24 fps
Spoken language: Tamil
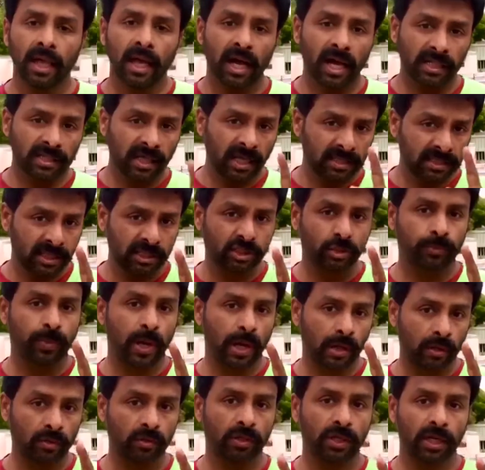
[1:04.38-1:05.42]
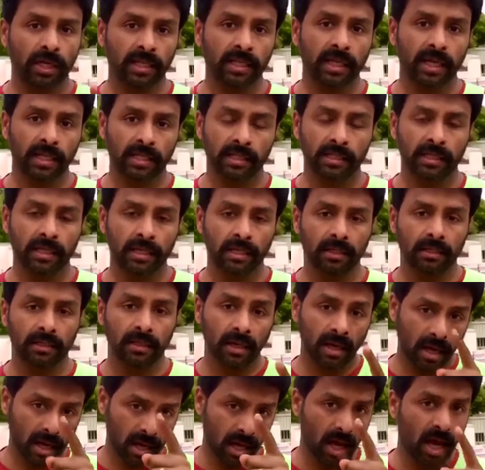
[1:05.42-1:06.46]
அதை அசைச்சு பார்க்கணும்னு நினைக்காதீங்க
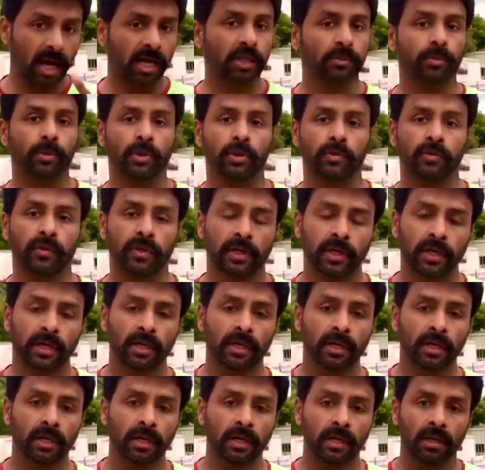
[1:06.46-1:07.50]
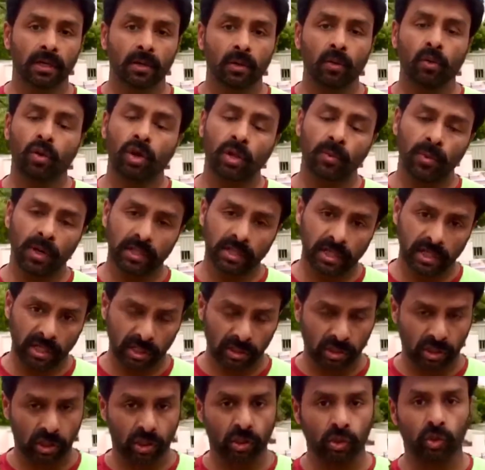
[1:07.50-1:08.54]
ஆடி போயிடுவீங்க உங்களை மாதிரி
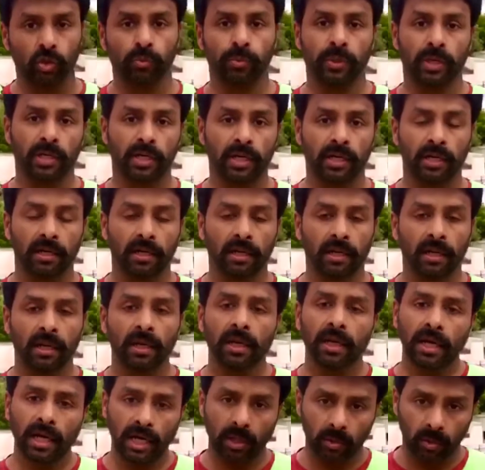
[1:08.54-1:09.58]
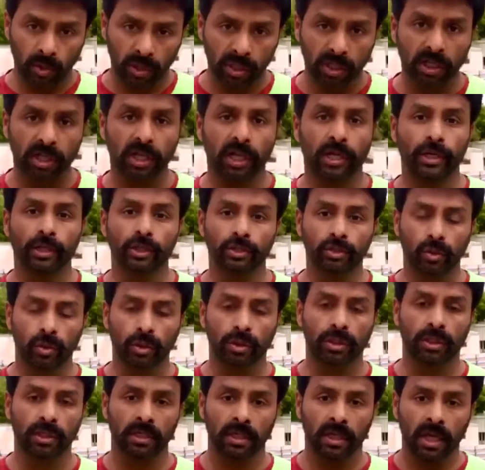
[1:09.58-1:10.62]
எத்தனையோ பேர்கள் கடவுள் இல்லைன்னு
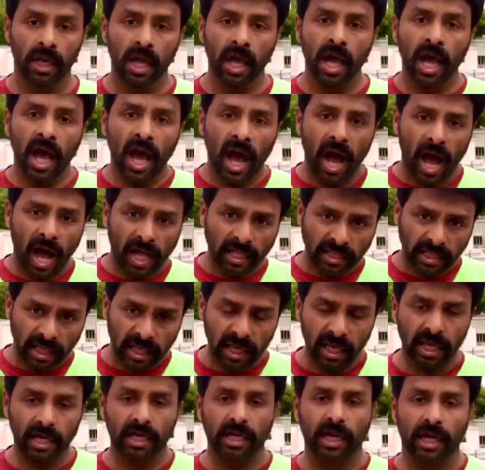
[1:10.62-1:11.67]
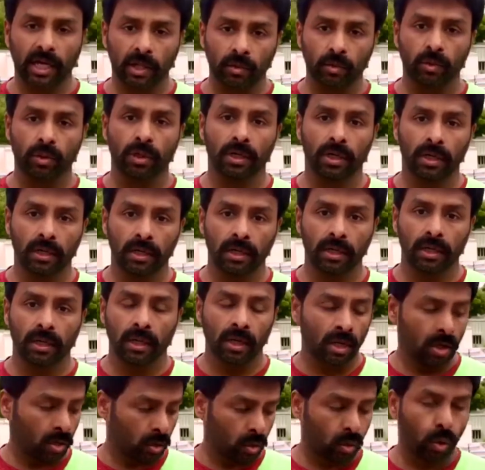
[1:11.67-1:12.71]
சொல்லிட்டு அதே கடவுள்
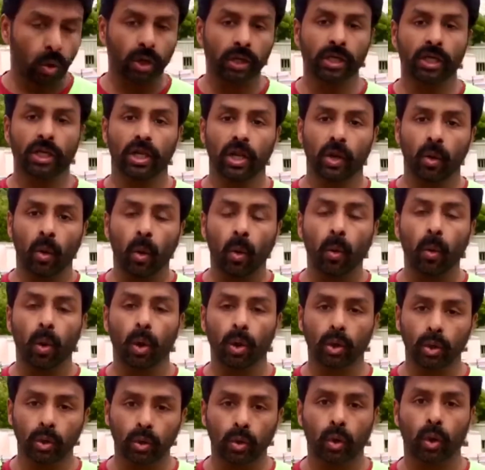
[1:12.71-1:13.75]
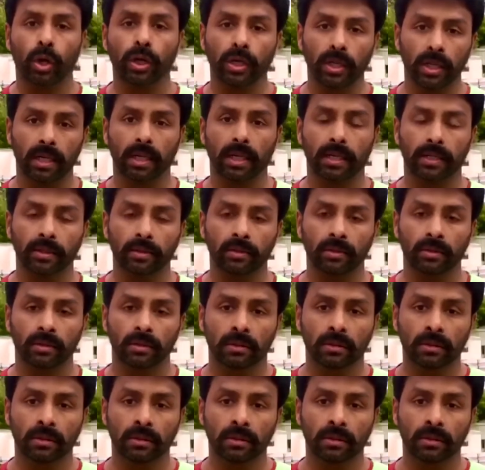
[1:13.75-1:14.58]
கோயிலில் ஒவ்வொரு கோயில்லையும்